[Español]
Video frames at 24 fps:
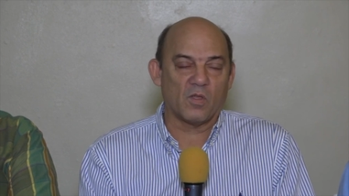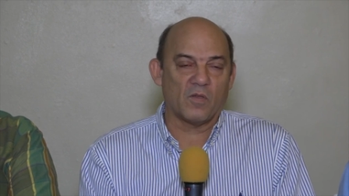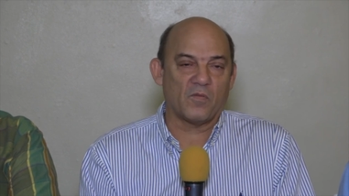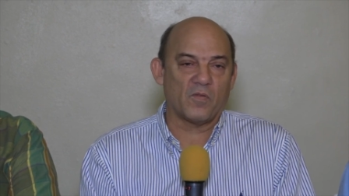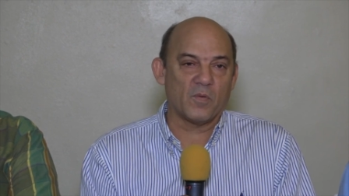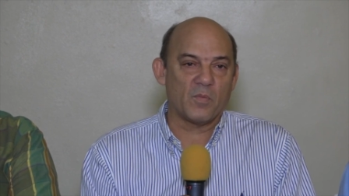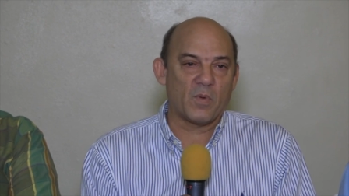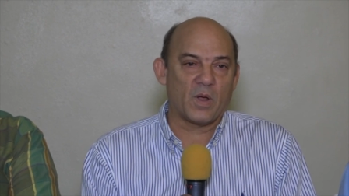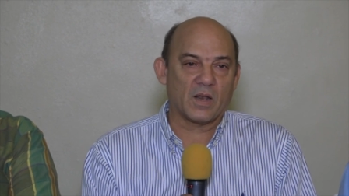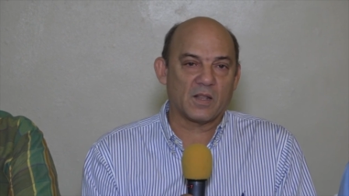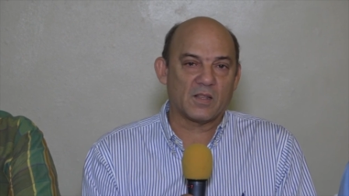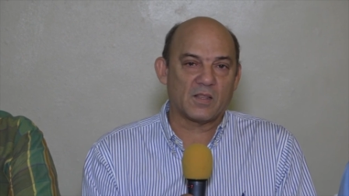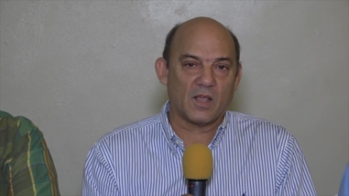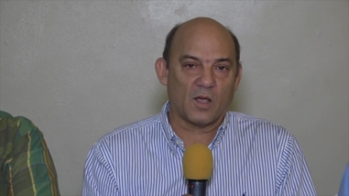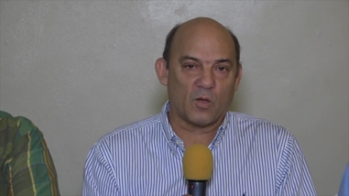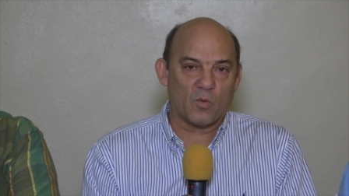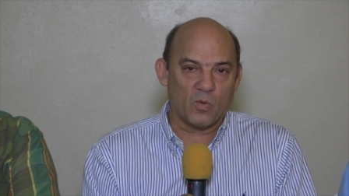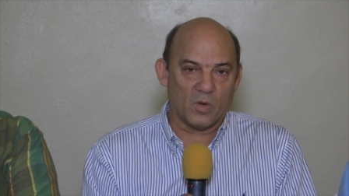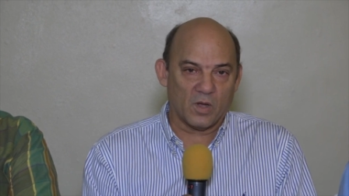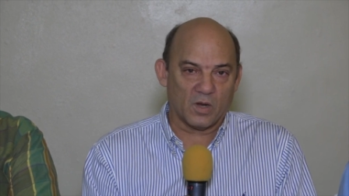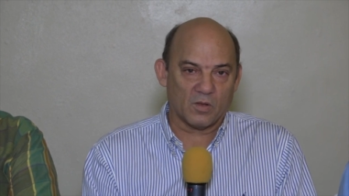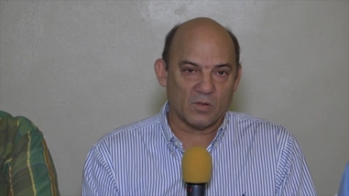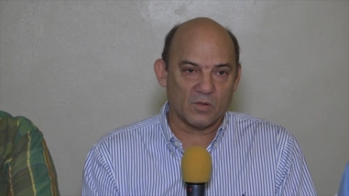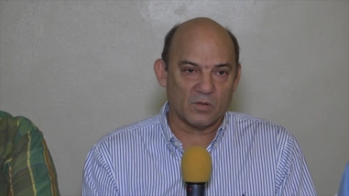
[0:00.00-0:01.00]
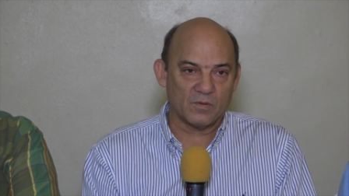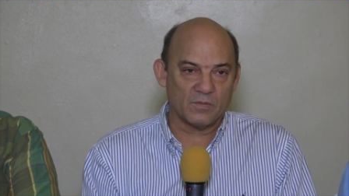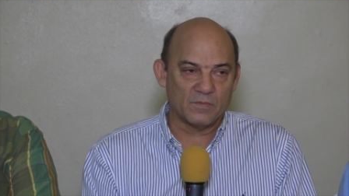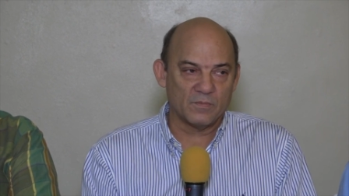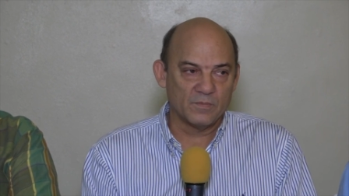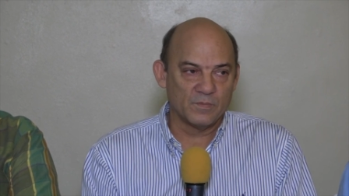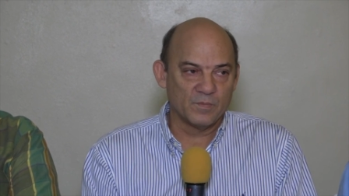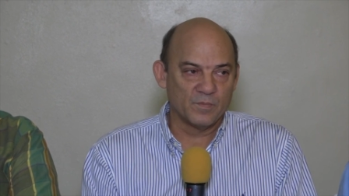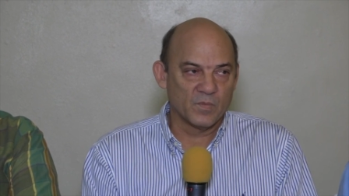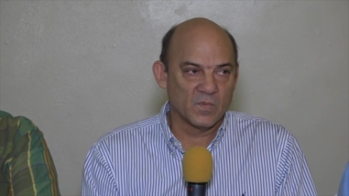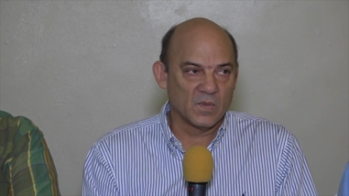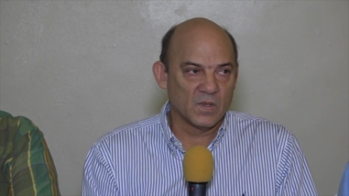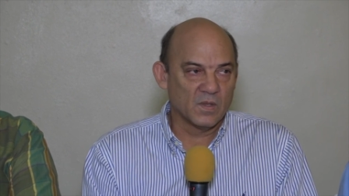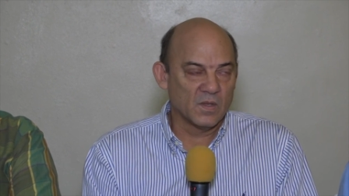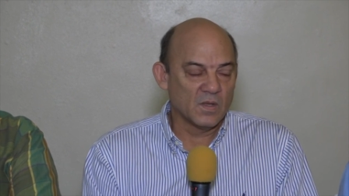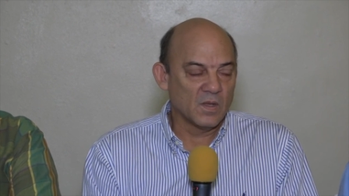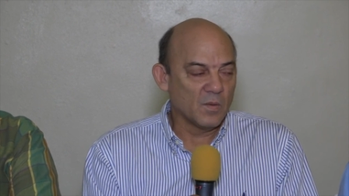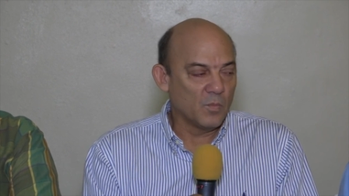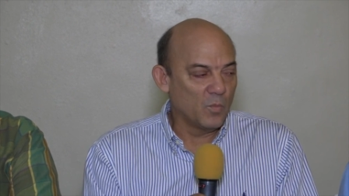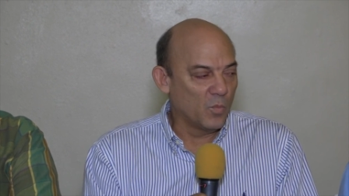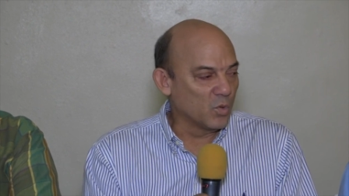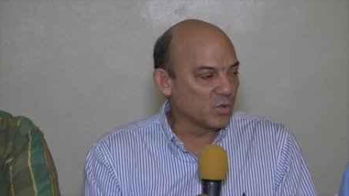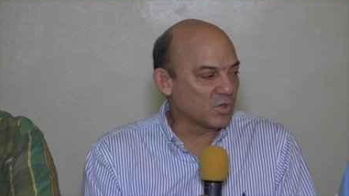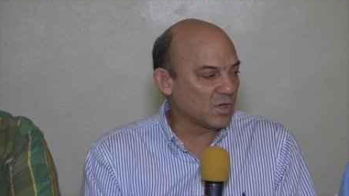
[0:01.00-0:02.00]
de firmar este acuerdo.
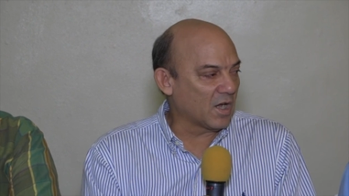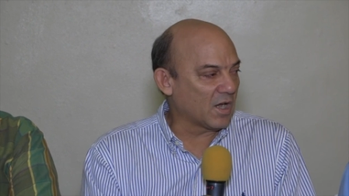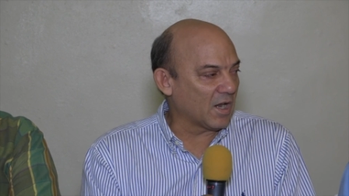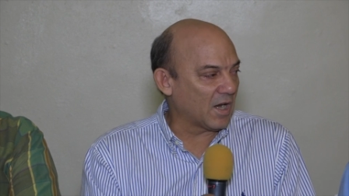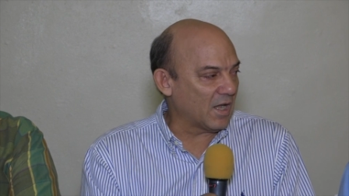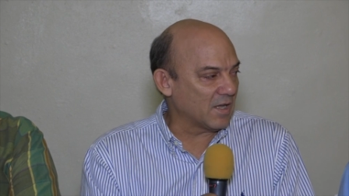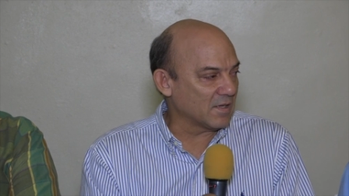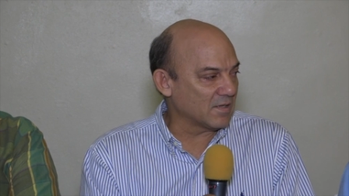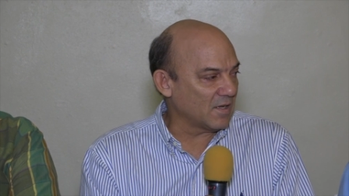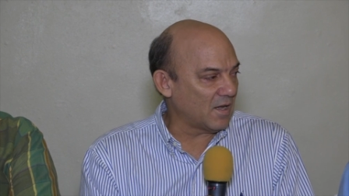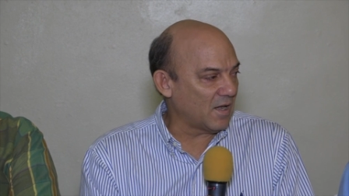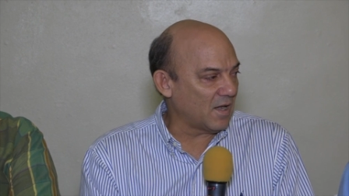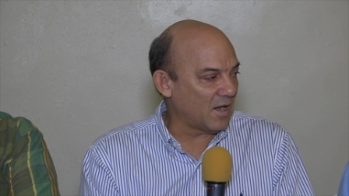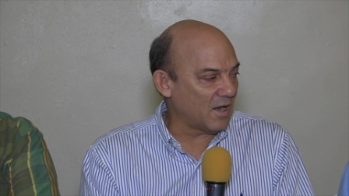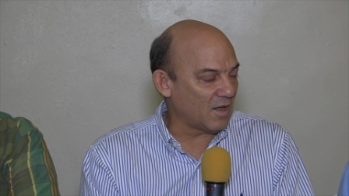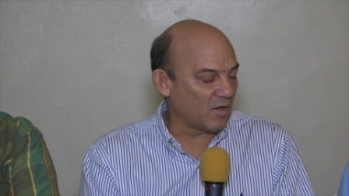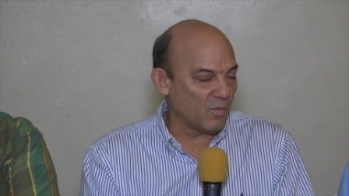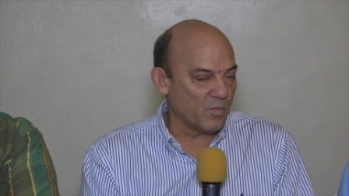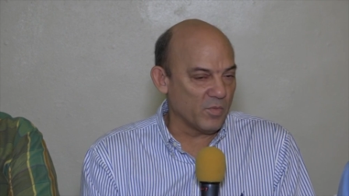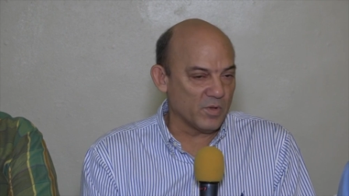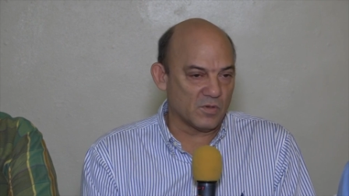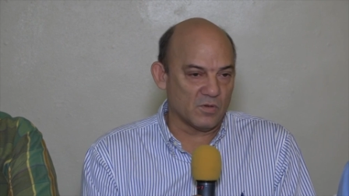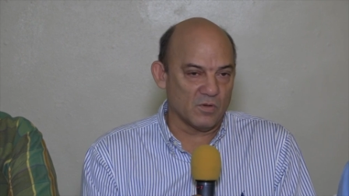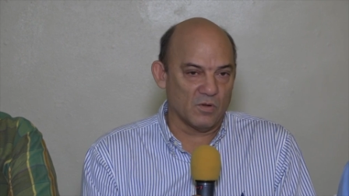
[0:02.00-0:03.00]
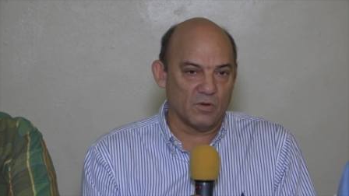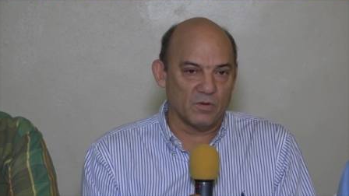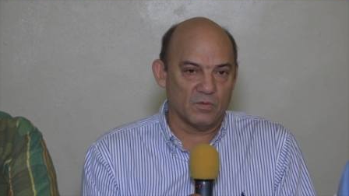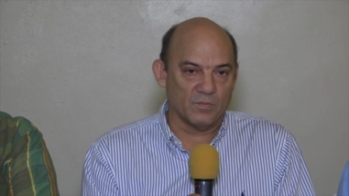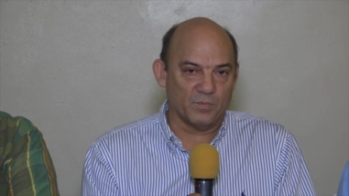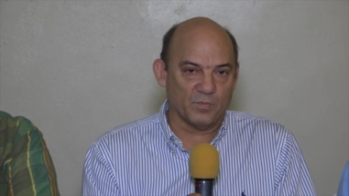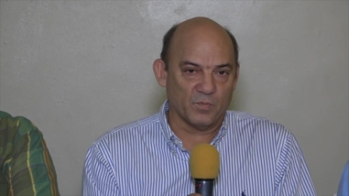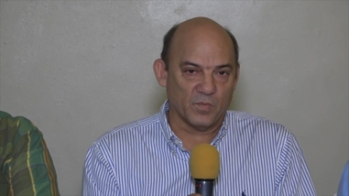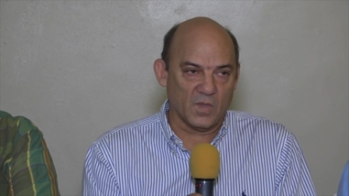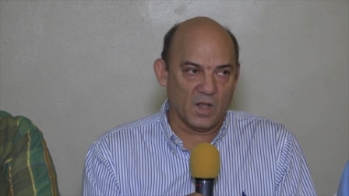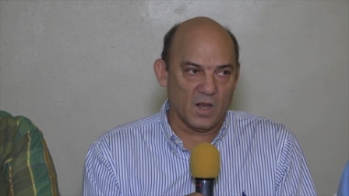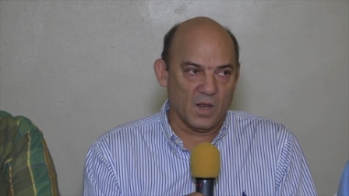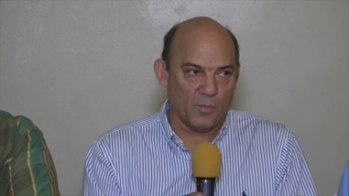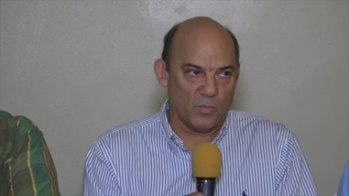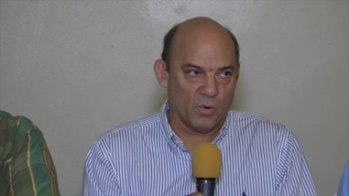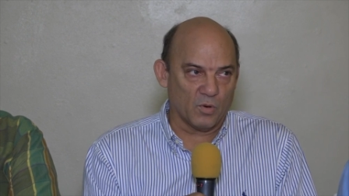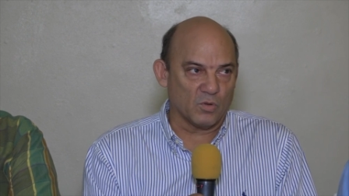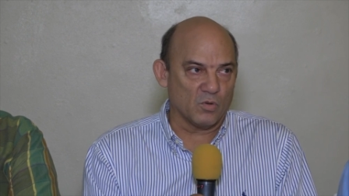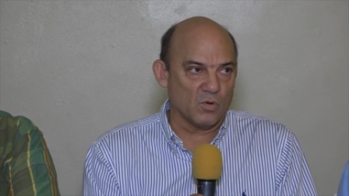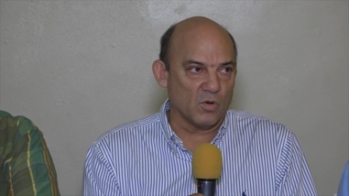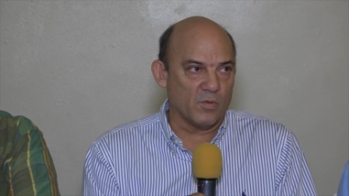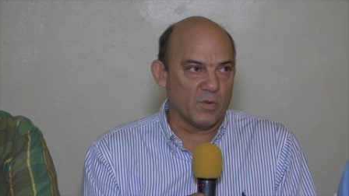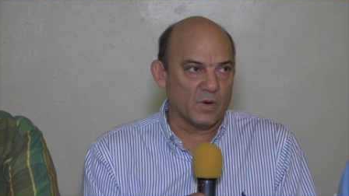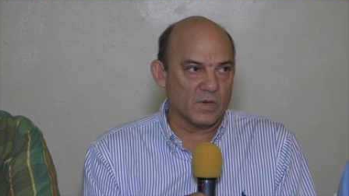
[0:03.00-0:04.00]
Muchas gracias a la Comisión del
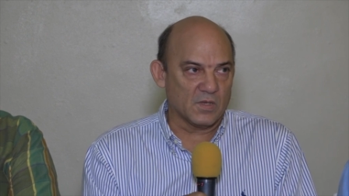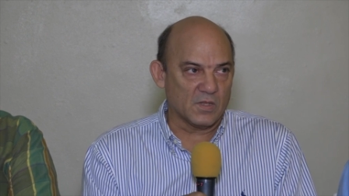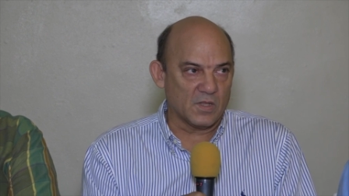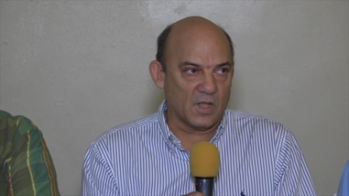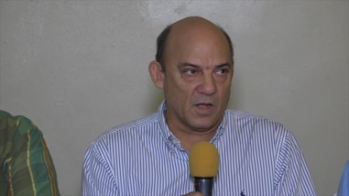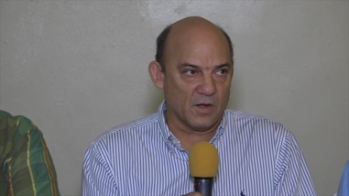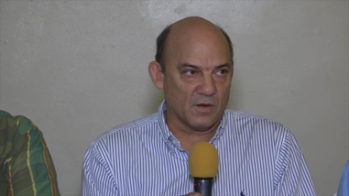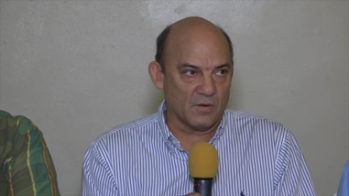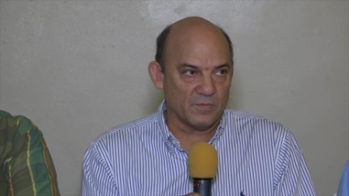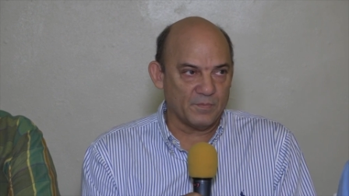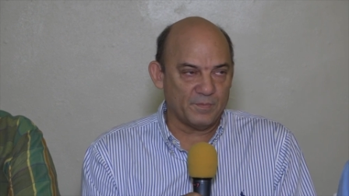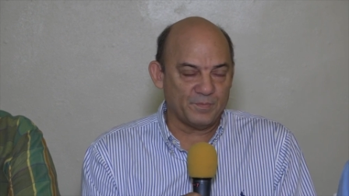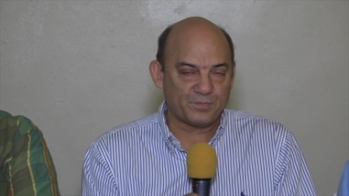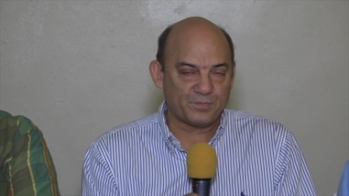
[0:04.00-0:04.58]
Deporte Universitario.